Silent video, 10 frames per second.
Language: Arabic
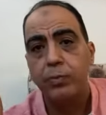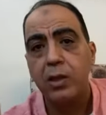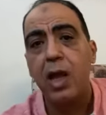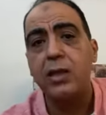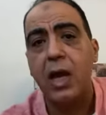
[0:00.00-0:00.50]

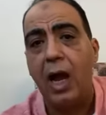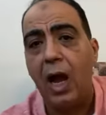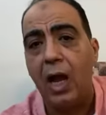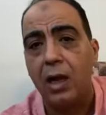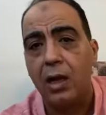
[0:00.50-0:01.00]
كده يا
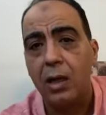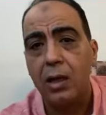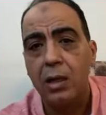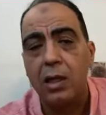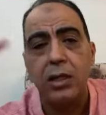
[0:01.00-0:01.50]
حاج
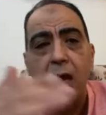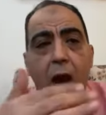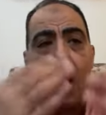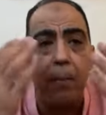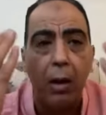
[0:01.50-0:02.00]
كده
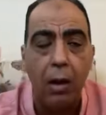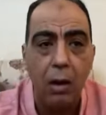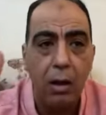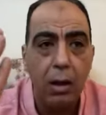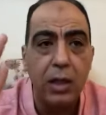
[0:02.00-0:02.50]
يابا
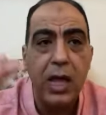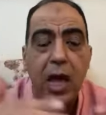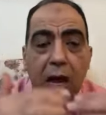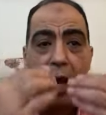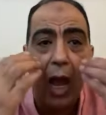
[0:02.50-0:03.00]

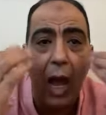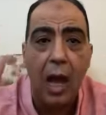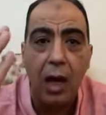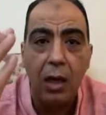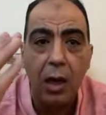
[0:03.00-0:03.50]
كده يا
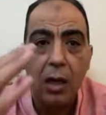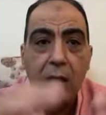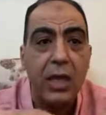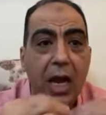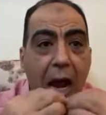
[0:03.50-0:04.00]
خال
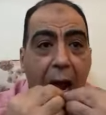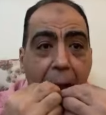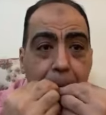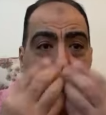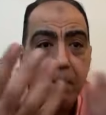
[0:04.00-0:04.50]
كده يا
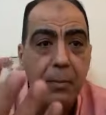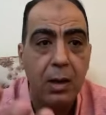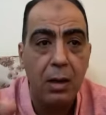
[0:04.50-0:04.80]
عم